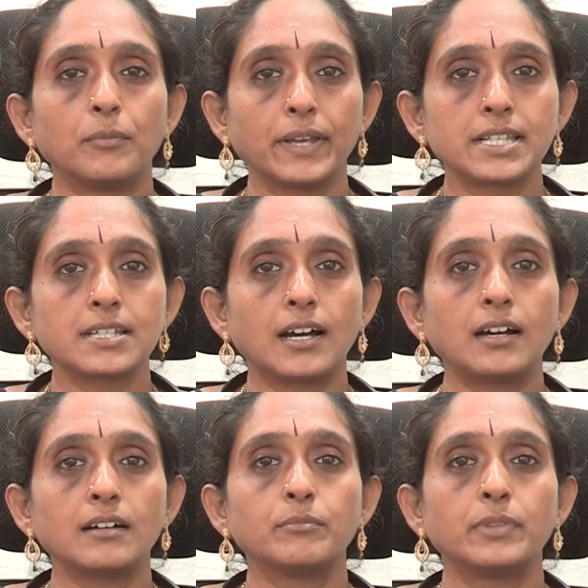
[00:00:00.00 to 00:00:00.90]
பீஸா
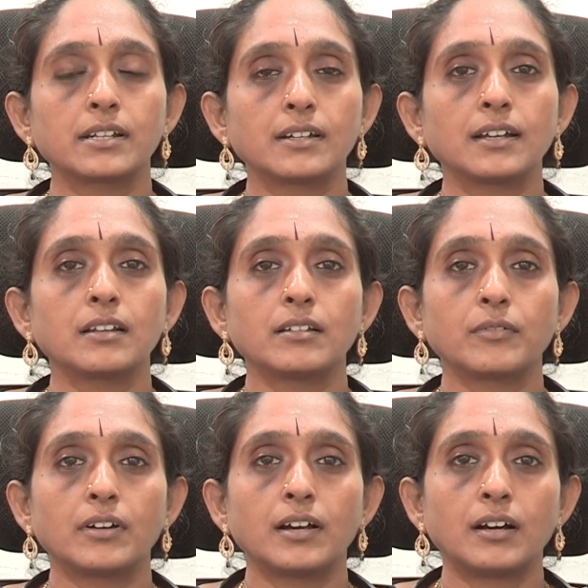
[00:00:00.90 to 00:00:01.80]
பர்கர்
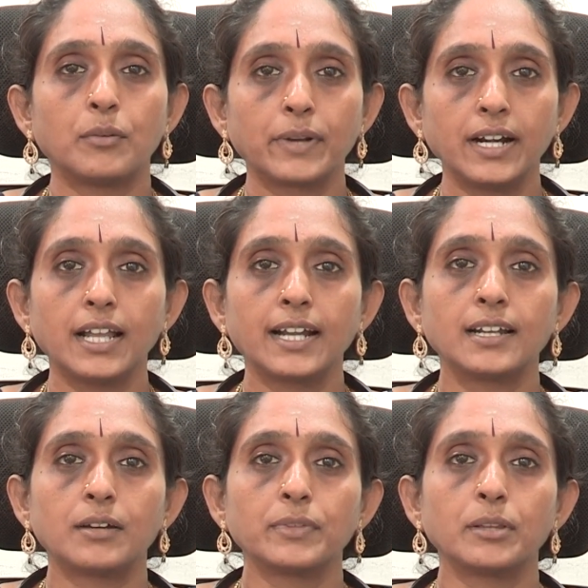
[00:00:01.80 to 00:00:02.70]
பிரெட்
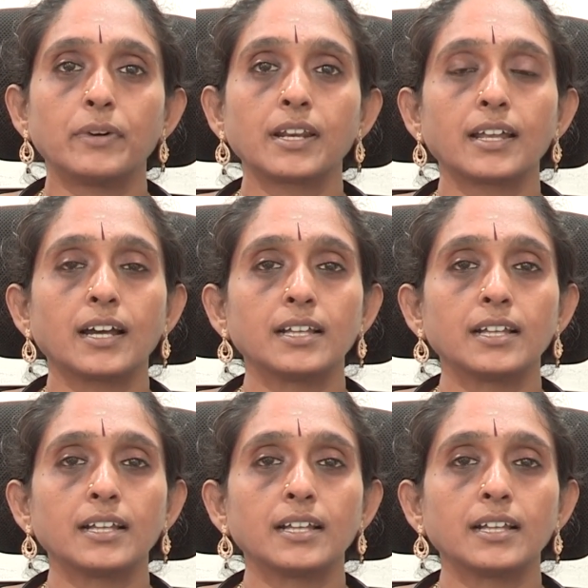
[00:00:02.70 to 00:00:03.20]
ஐட்டம் இந்த மாதிரி